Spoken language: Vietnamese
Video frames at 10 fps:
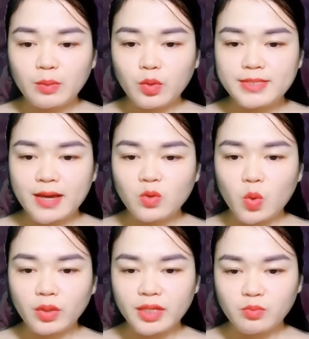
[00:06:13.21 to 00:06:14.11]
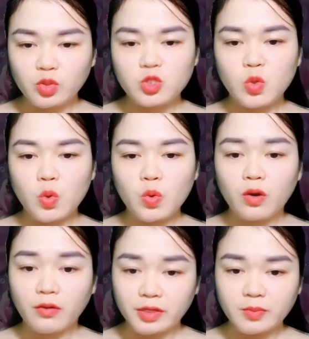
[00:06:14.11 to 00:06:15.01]
Cả buổi sáng ngồi yên một
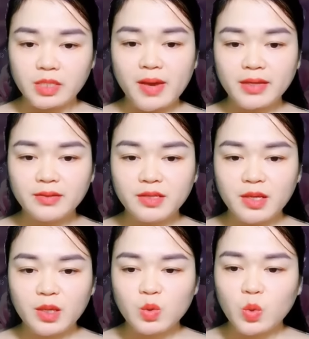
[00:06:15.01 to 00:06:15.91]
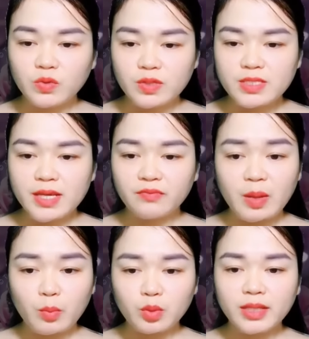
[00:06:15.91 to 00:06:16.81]
chỗ có hơi bí bách, cô đứng
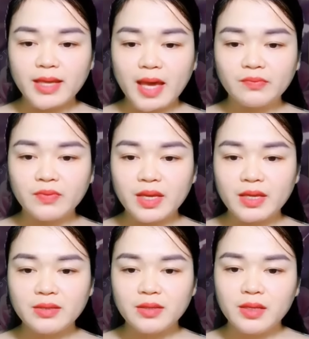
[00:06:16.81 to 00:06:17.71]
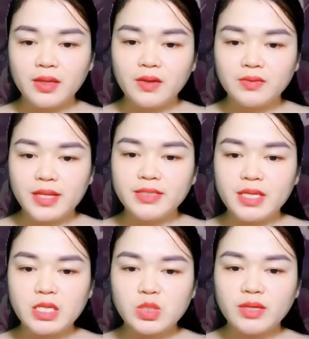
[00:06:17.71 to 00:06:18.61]
dậy pha một tách cà phê.
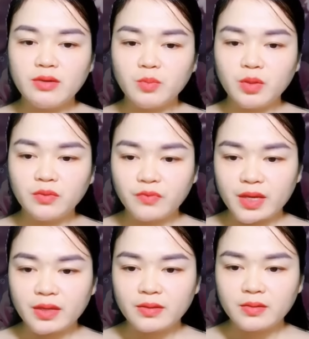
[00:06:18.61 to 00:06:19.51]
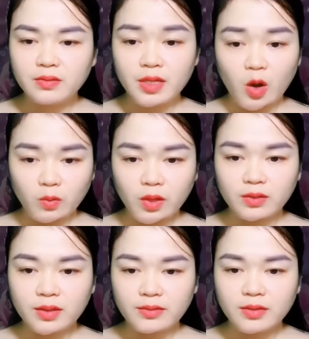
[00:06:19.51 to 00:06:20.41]
Đến khi xoay người bưng về thì không
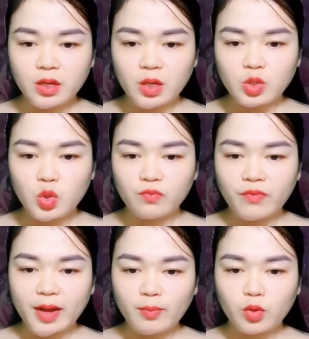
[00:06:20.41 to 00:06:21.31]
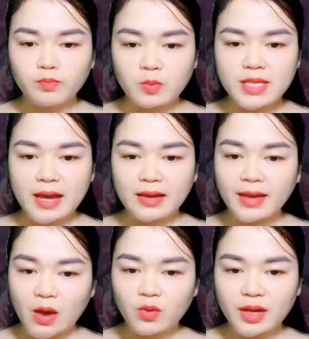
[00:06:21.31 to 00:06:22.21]
cẩn thận đụng phải một bóng
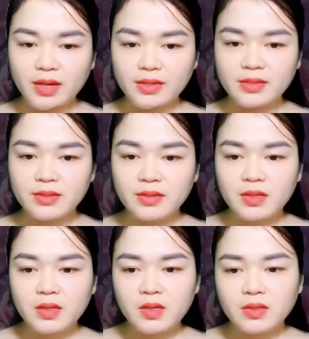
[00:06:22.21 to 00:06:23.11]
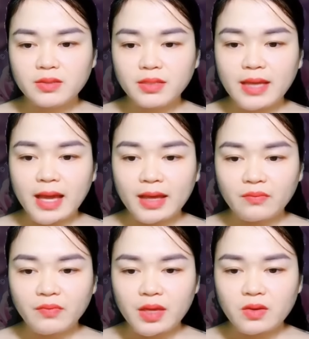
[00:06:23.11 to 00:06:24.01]
dáng cao gầy. Tất cả
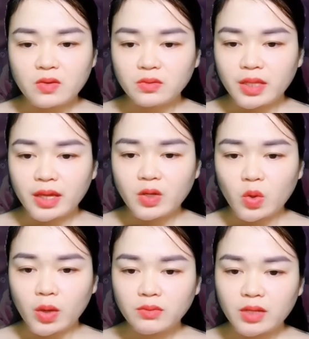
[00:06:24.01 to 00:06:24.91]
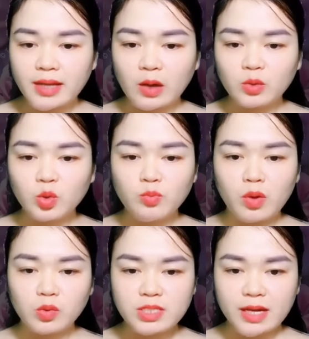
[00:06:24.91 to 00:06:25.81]
cà phê cứ thế đổ hết lên áo
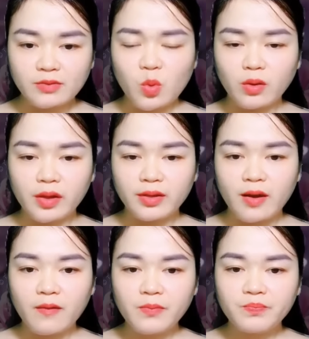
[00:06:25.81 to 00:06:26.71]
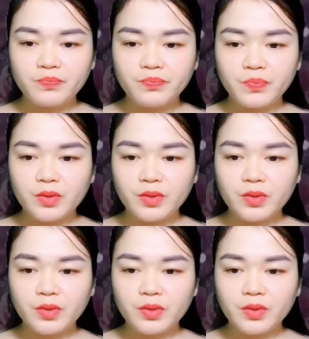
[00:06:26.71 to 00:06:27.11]
thun màu trắng của người đó.